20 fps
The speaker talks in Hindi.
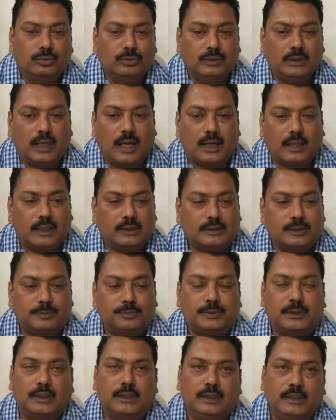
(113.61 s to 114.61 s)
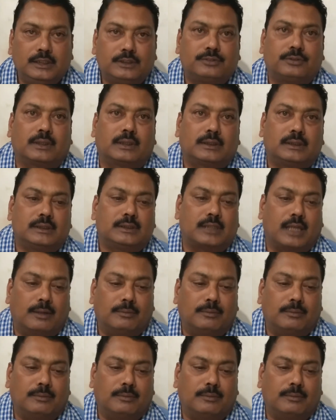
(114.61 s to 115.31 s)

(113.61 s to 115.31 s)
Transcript: दुनिया का सबसे नीच व्यक्ति